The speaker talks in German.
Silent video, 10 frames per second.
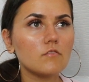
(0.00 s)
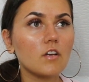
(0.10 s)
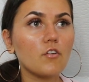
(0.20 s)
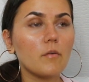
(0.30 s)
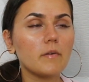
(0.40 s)
Und
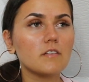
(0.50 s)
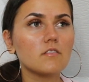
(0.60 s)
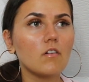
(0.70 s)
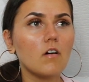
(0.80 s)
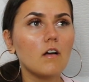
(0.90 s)
der Körper
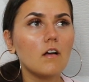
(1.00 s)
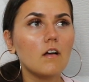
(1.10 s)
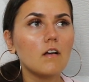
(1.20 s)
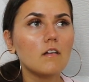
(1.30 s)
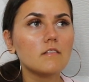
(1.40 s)
ist so,
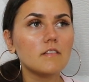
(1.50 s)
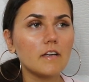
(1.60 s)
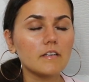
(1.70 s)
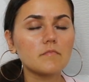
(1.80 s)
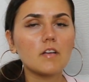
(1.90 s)

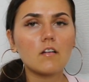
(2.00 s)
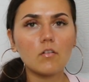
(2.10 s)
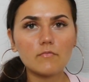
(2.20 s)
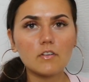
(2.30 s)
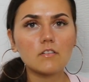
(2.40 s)
damn, da
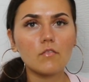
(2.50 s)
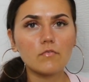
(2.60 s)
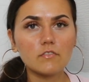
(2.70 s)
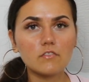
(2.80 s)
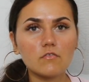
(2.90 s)
kommt was
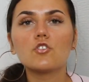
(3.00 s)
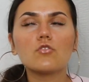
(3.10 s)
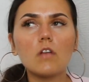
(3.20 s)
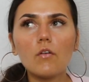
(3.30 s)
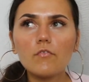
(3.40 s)
auf uns zu.
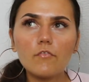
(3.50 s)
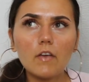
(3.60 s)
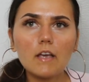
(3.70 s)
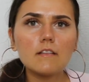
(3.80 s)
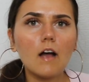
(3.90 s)
Schon auf dem
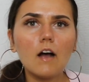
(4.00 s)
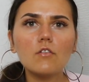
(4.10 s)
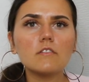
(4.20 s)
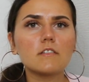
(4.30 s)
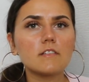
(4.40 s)
Weg nach
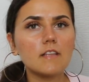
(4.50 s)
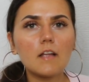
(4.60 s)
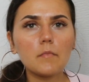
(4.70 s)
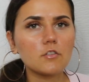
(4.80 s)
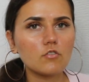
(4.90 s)
Hause
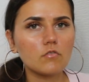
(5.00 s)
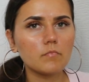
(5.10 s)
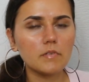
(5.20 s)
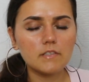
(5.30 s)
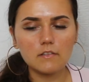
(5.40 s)
snackt man schon
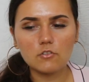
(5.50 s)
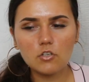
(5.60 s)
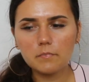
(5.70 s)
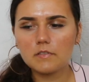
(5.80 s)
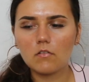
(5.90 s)
ein bisschen
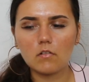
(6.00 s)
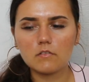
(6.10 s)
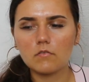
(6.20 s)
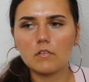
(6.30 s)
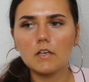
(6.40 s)
Chips oder
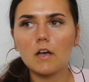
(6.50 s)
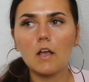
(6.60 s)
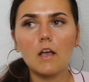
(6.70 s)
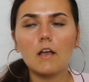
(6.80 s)
so. Hier.